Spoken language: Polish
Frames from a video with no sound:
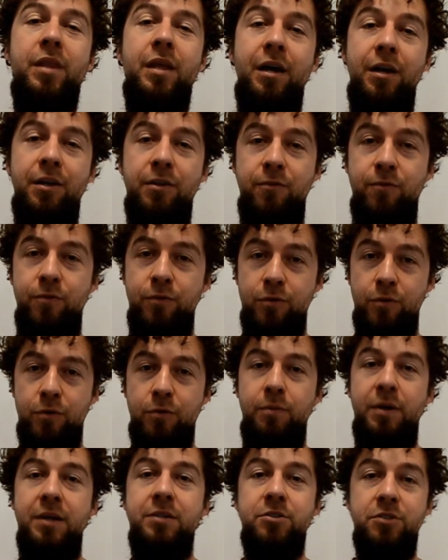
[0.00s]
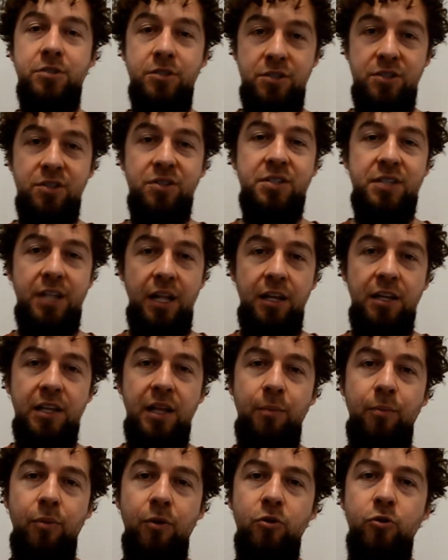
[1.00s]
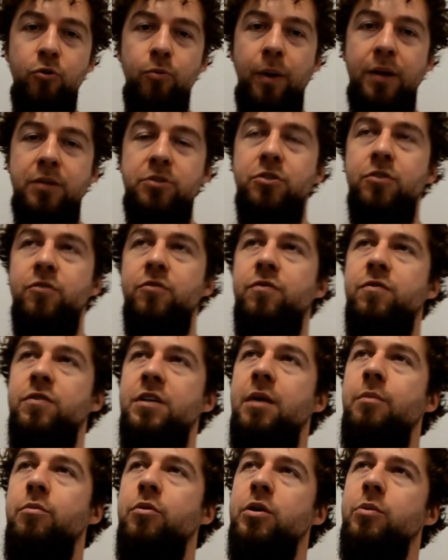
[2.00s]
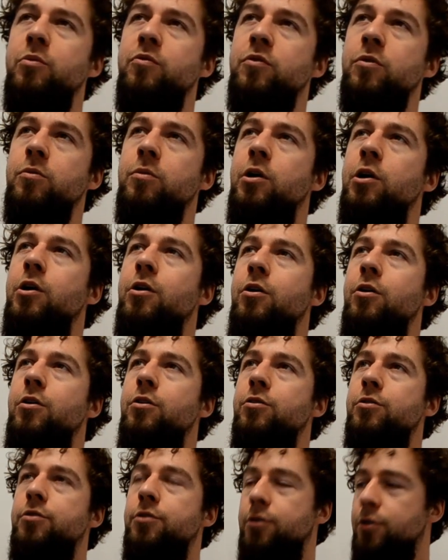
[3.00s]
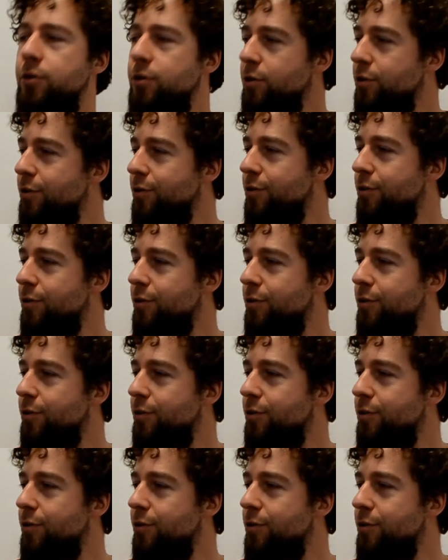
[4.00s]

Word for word: A dwóch mężczyzn, co stali na polu, patrzą w niebo i mówią Ty,